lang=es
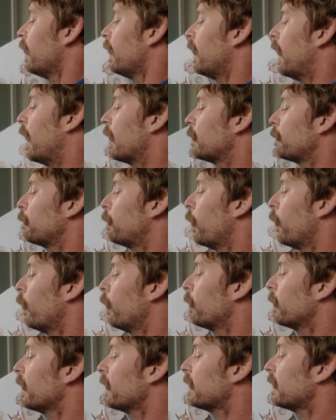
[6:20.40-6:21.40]
La
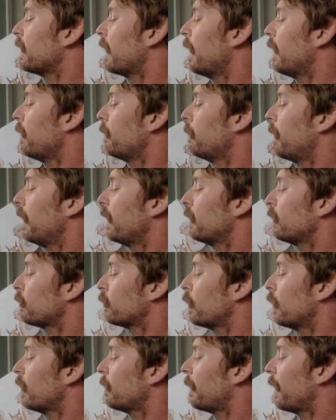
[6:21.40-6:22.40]
pobre Telma
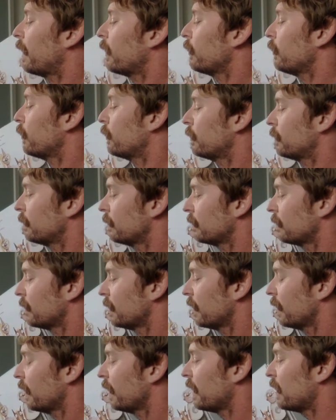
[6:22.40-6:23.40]
entró al baño
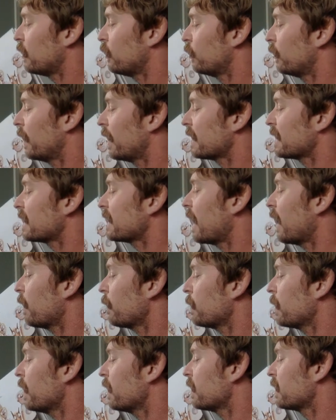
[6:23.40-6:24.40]
y una
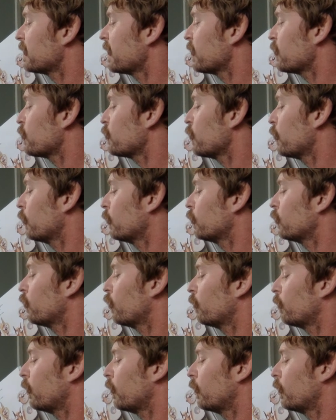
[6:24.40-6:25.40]
sabia decisión
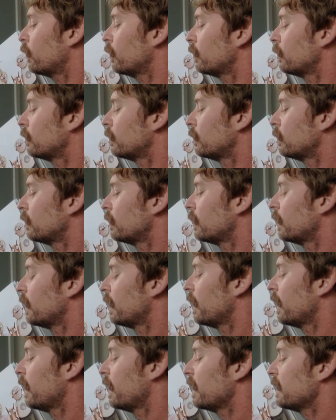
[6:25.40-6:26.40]
tomó.
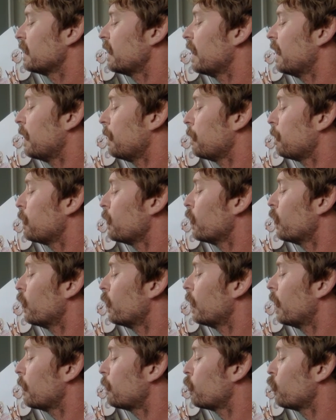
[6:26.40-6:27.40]
Se
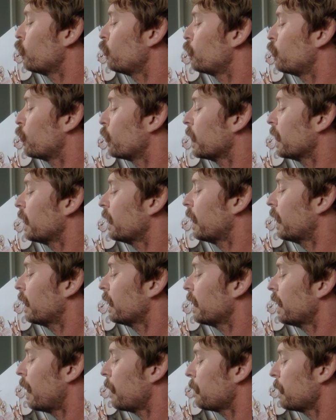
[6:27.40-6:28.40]
limpió la purpurina
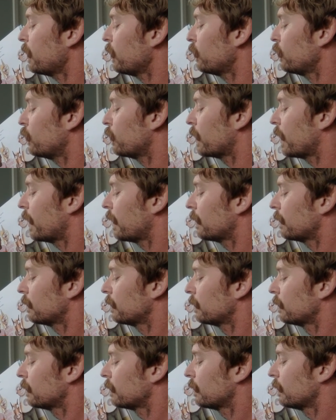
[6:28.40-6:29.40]
y la pintura
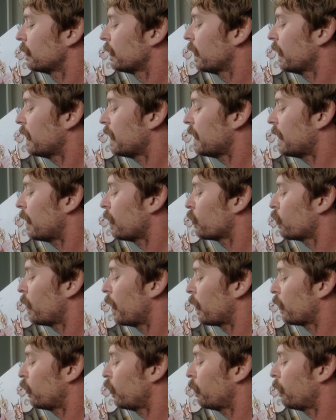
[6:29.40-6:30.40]
y al
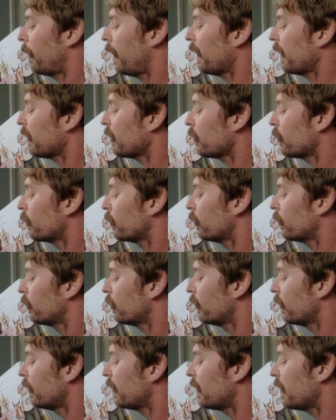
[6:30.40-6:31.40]
cuerno mágico
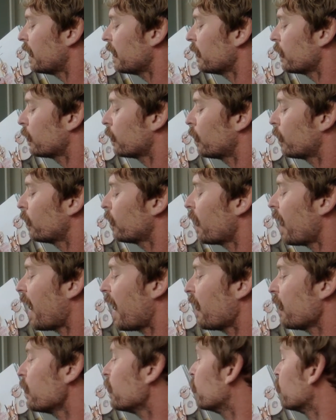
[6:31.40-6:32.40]
le dijo
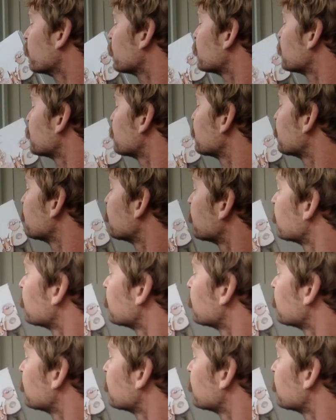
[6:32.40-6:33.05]
adiós.